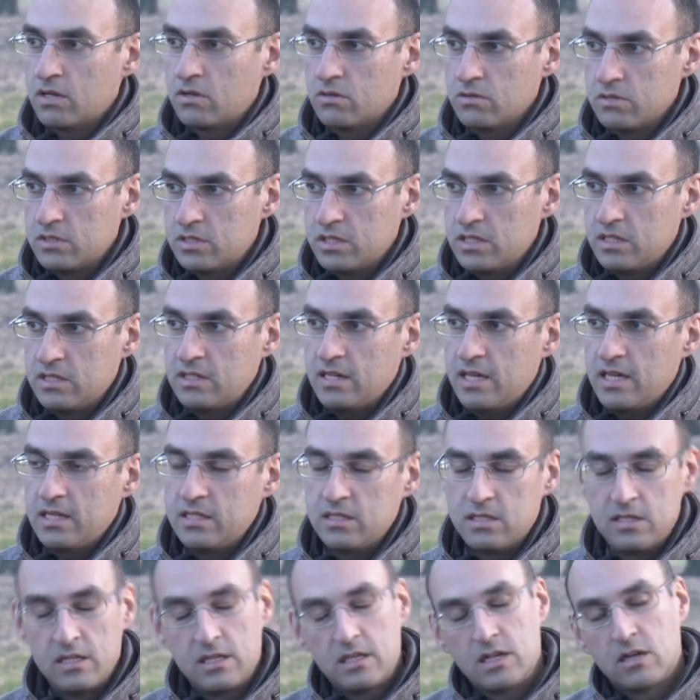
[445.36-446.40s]
con se
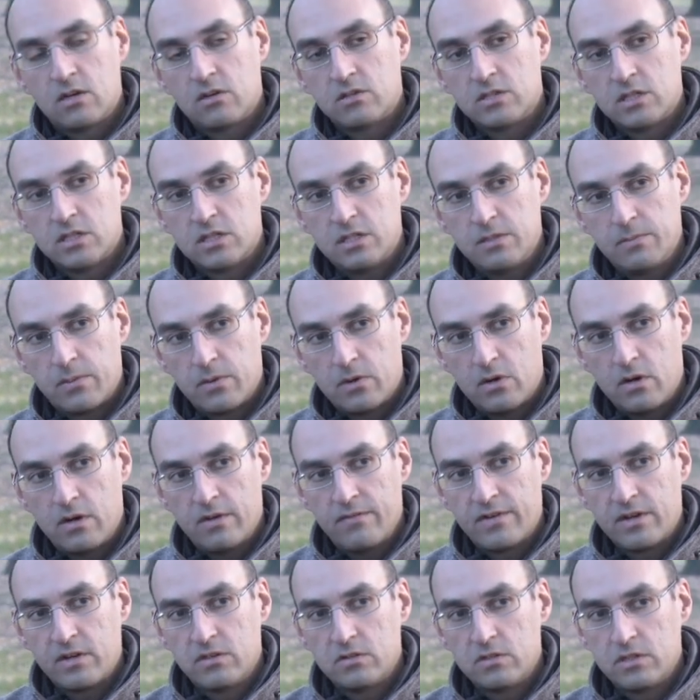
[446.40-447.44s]
stessi, che cosa si
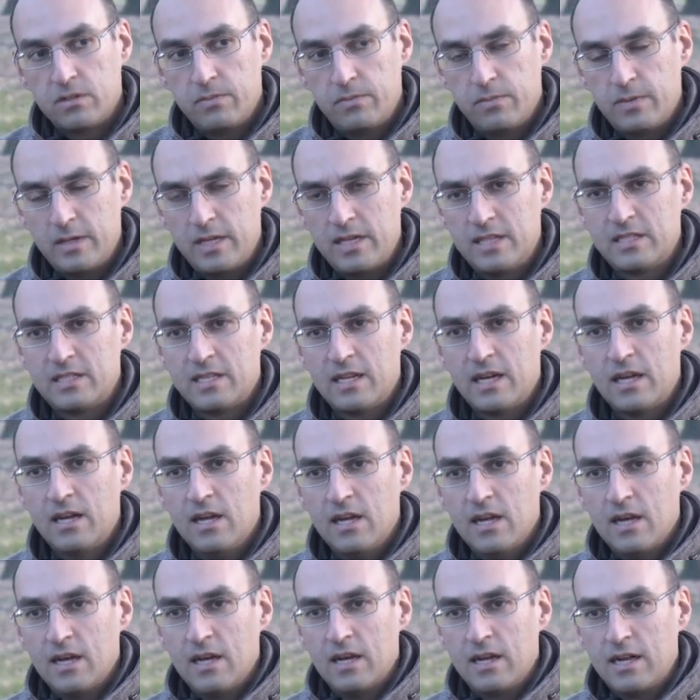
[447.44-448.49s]
prova, cosa si pensa,
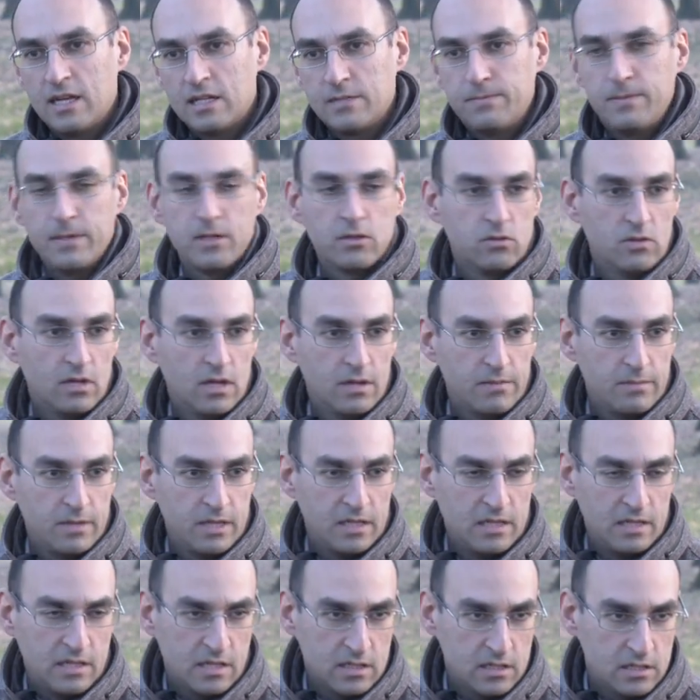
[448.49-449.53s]
l'aspetto della
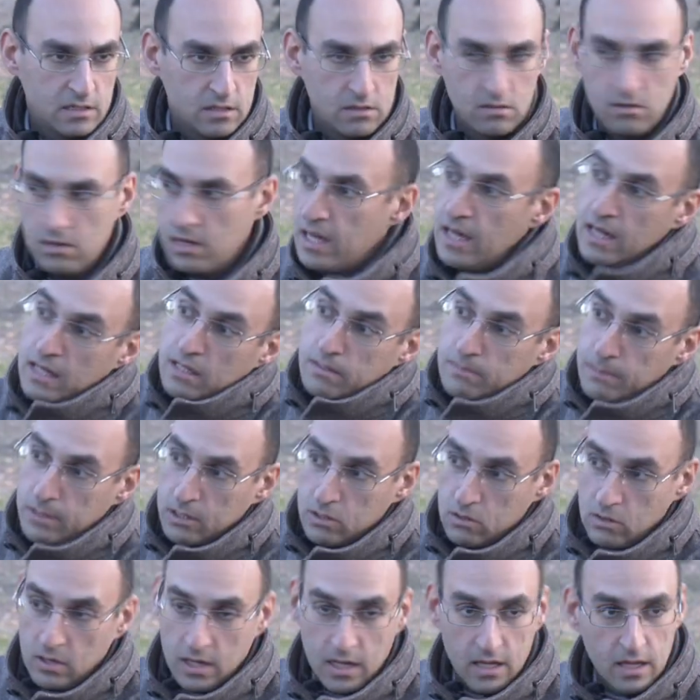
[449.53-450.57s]
meditazione,
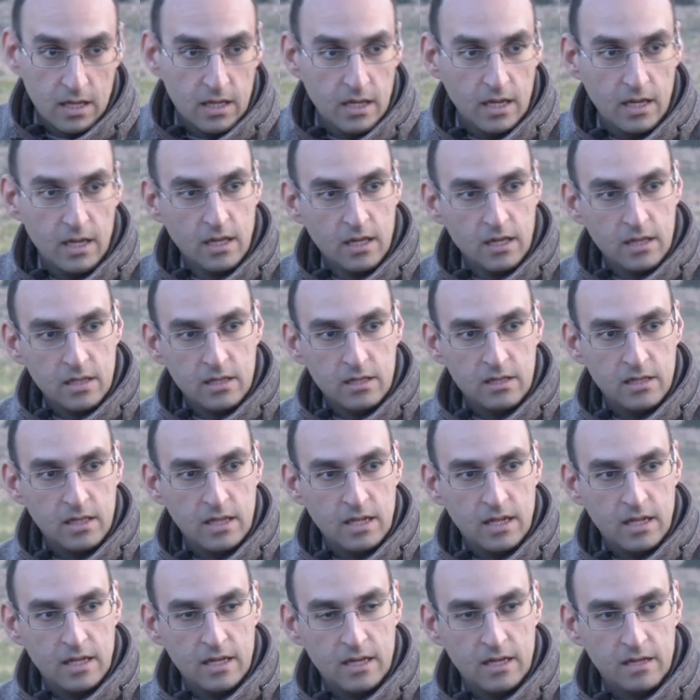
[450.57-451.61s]
l'aspetto anche
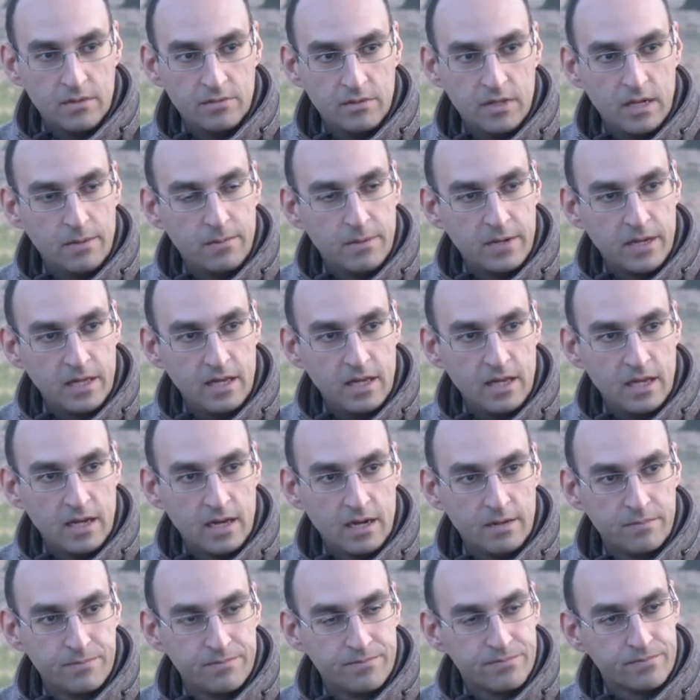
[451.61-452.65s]
del, della preghiera.